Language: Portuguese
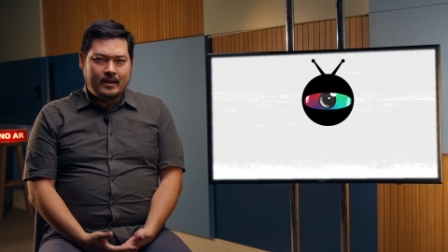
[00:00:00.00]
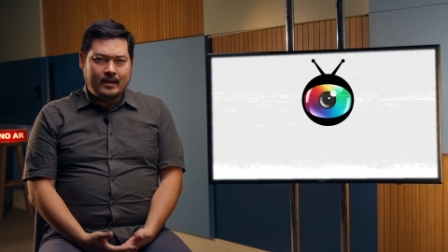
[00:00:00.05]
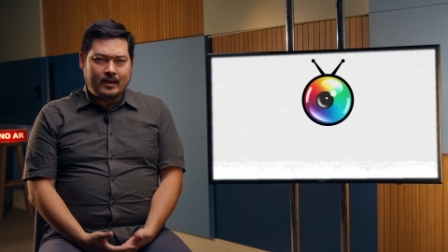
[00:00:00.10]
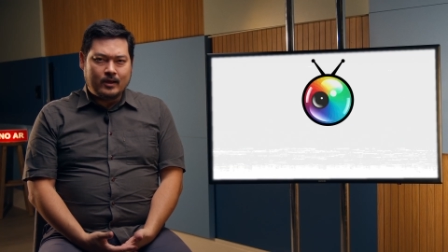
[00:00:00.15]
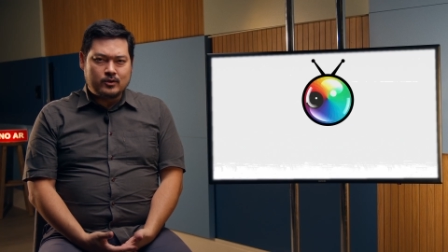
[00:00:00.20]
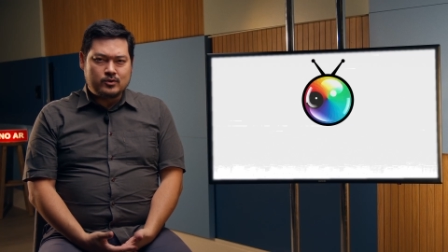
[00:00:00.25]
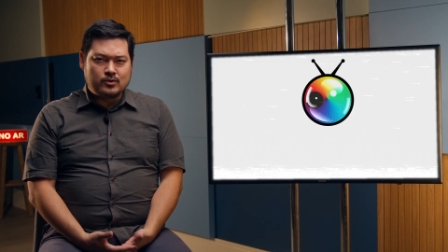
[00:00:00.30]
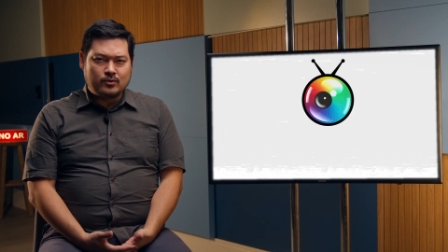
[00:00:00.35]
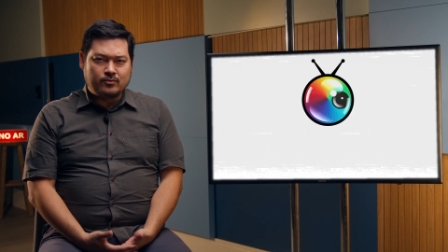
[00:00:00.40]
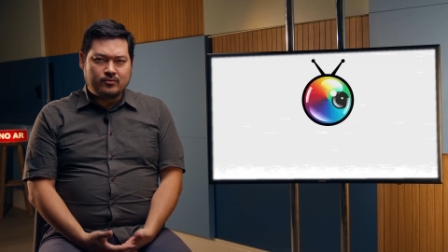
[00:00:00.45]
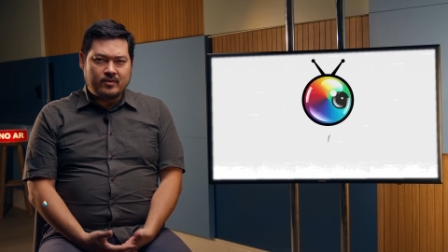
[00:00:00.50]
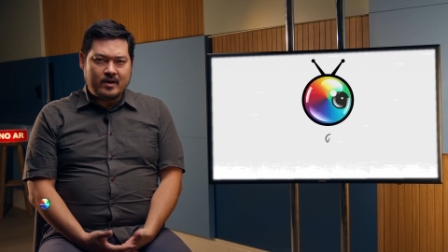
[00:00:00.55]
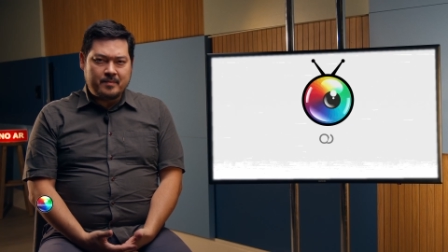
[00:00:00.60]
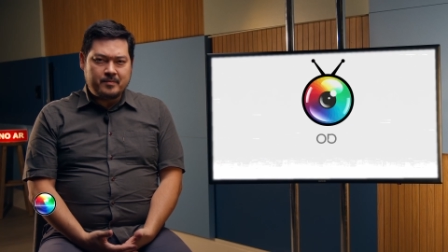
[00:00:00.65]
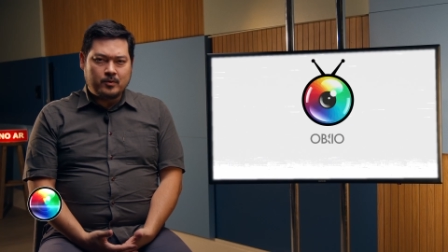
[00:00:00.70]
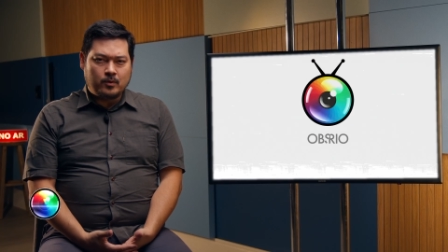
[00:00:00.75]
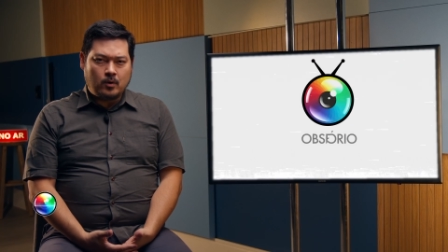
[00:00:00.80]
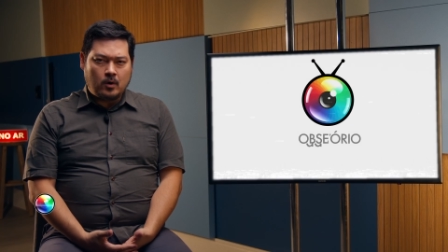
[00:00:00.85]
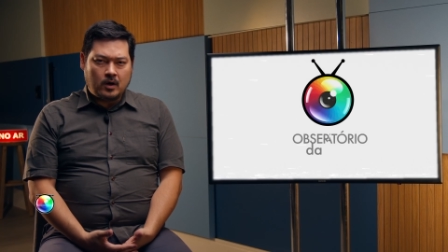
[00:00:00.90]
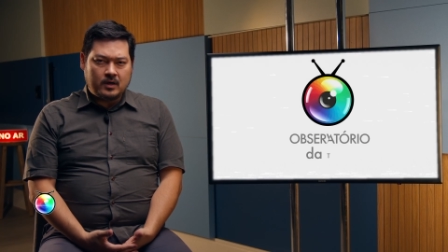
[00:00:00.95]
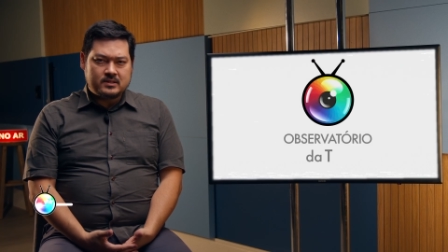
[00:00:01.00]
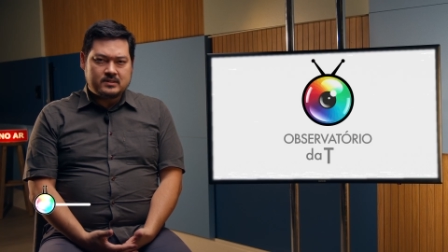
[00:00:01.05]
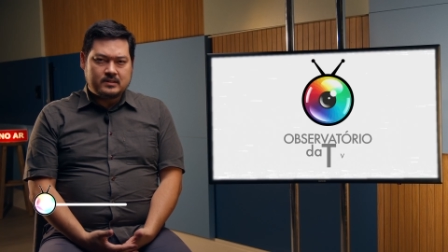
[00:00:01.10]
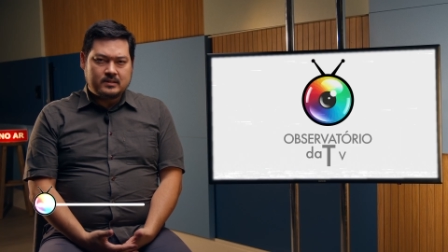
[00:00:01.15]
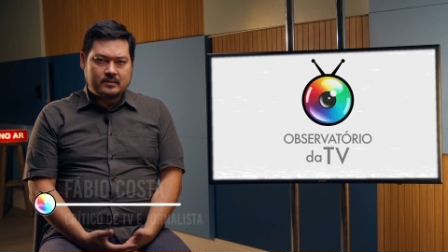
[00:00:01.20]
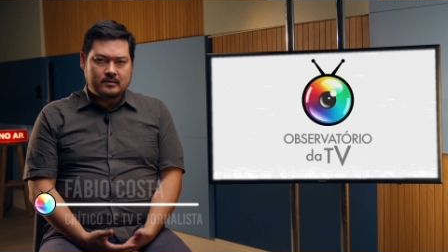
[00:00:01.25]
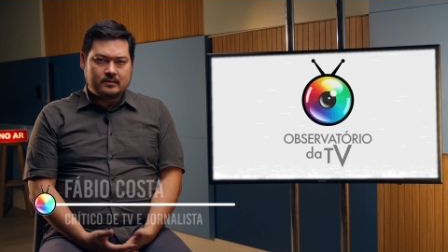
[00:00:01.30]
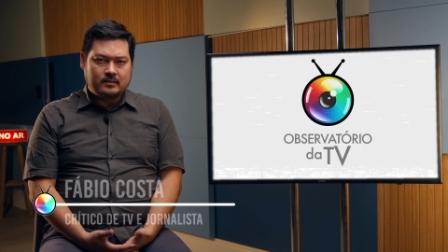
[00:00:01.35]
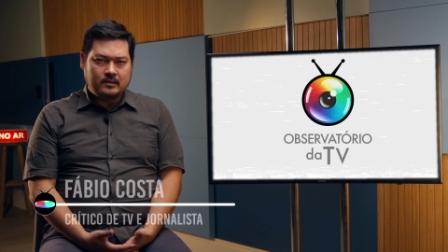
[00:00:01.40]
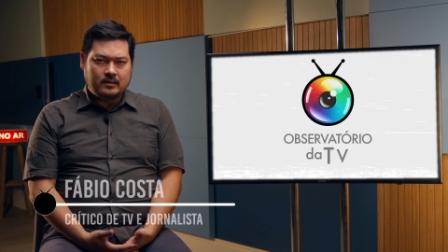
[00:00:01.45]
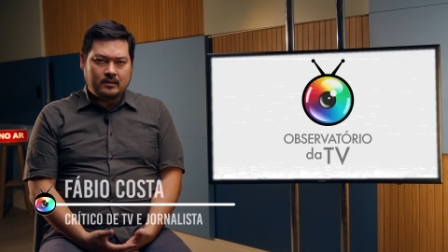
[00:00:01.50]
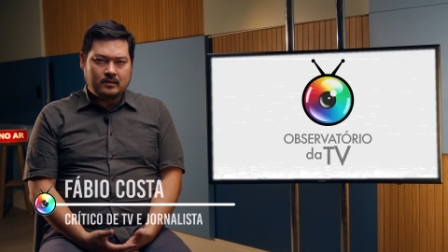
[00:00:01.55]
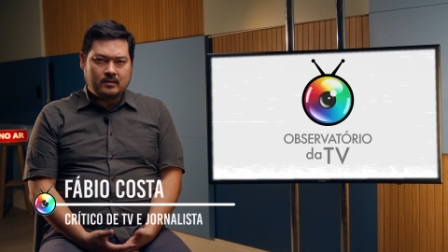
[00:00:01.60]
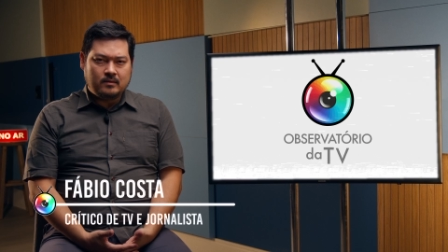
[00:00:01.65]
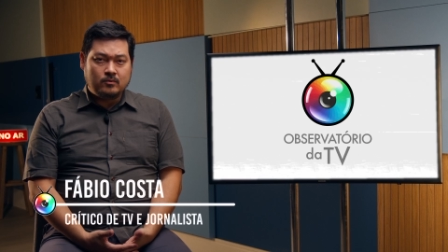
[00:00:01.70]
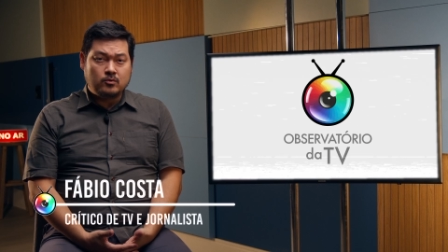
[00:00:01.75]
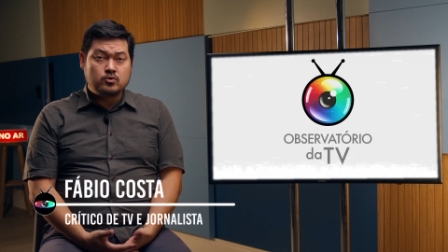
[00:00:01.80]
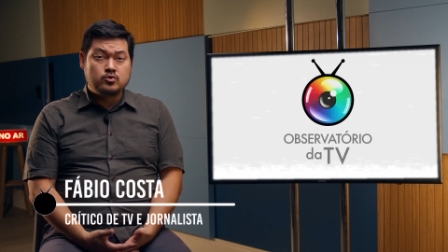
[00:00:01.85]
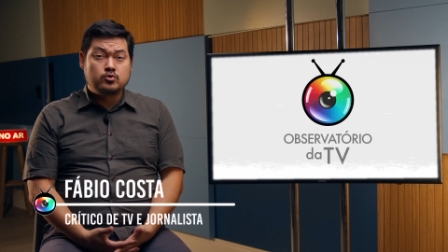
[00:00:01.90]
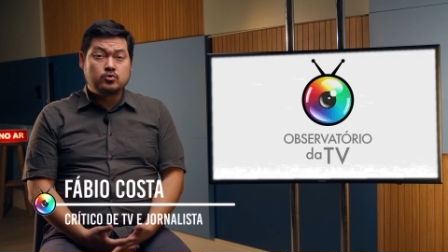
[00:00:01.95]
Eu sou Fábio Costa e
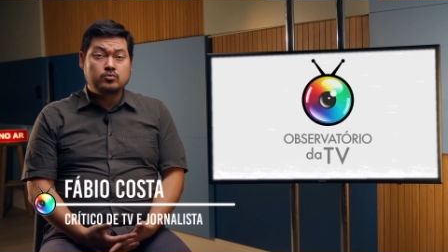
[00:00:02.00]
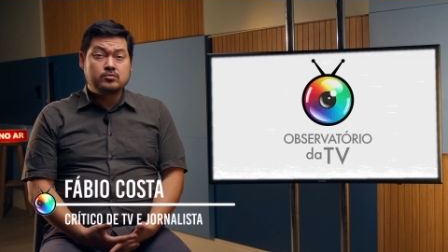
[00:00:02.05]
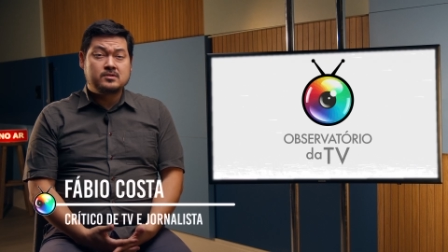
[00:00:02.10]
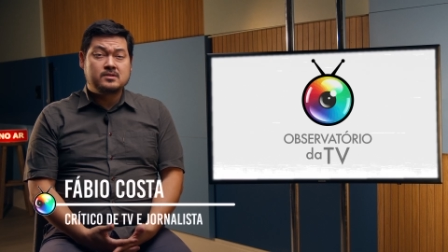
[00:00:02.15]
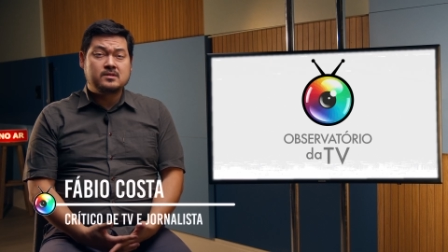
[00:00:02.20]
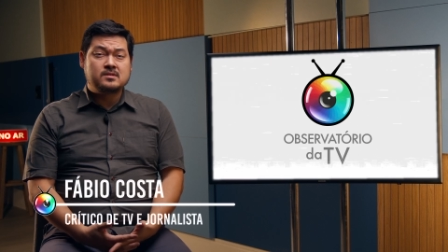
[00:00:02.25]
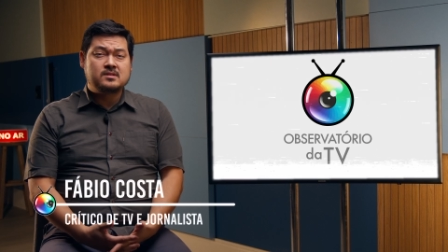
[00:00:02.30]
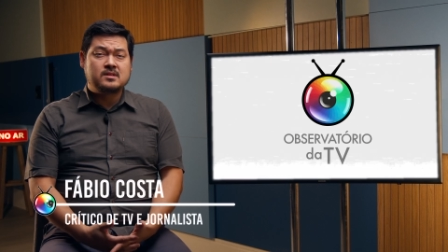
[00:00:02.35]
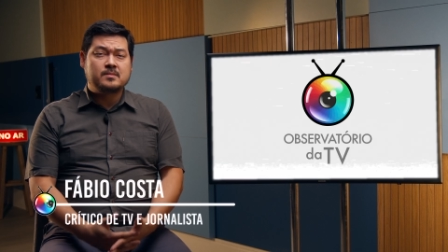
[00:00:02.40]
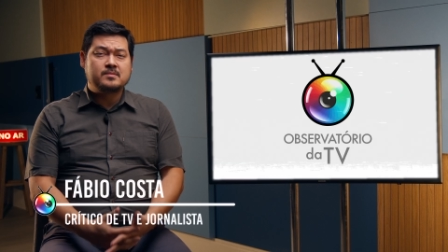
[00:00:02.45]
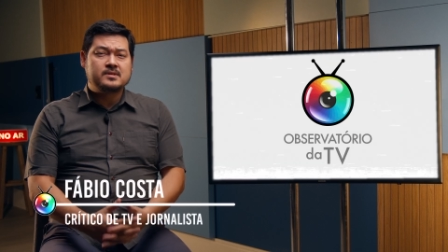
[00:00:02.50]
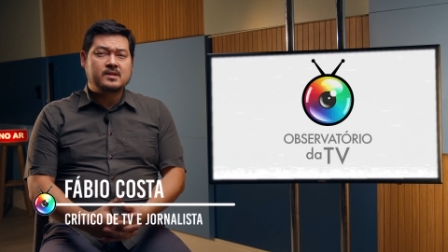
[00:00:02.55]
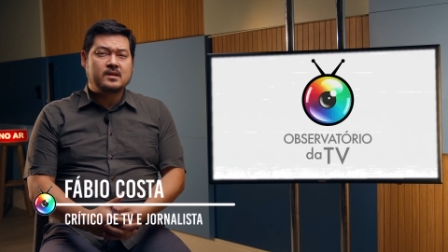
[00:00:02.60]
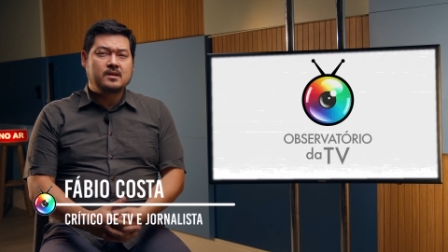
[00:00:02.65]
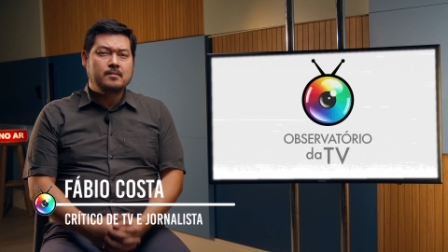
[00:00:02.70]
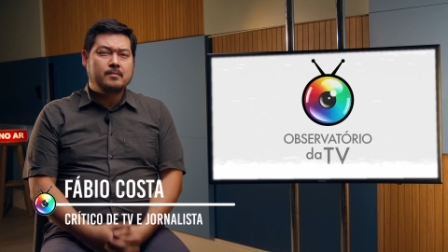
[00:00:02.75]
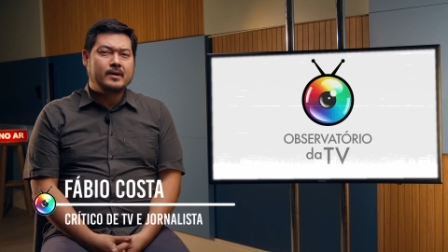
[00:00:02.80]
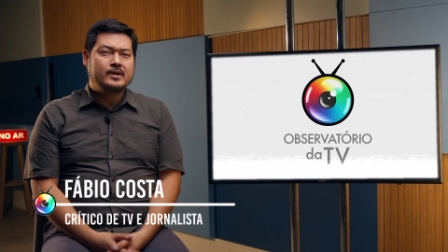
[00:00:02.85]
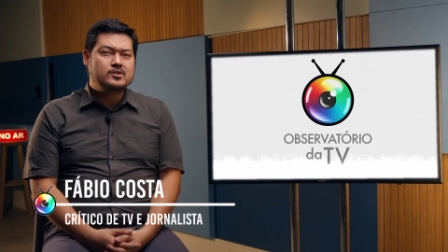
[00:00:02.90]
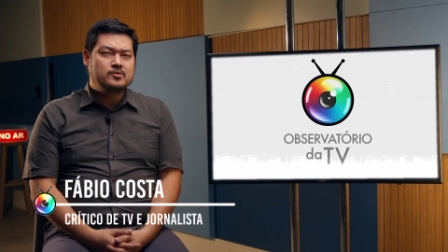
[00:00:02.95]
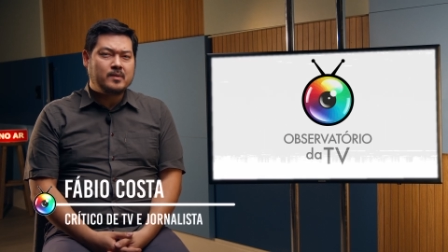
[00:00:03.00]
juntos estamos aqui mais